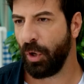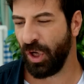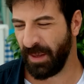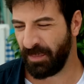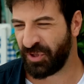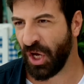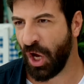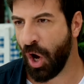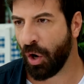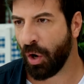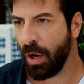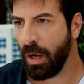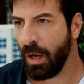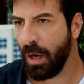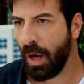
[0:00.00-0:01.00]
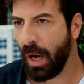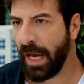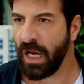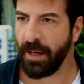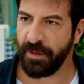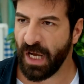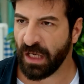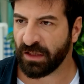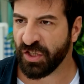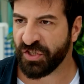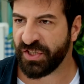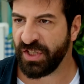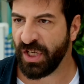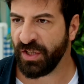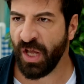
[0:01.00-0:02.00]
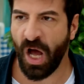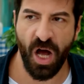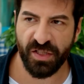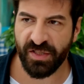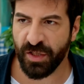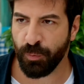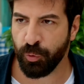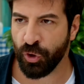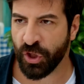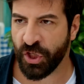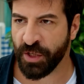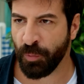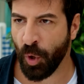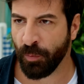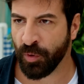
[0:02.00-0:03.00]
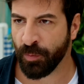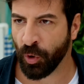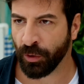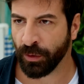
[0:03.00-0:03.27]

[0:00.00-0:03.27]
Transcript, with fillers: Öyle bir şey yok. Hele bir yaklaşsın yanına ağzını burnunu kırmıyor muyum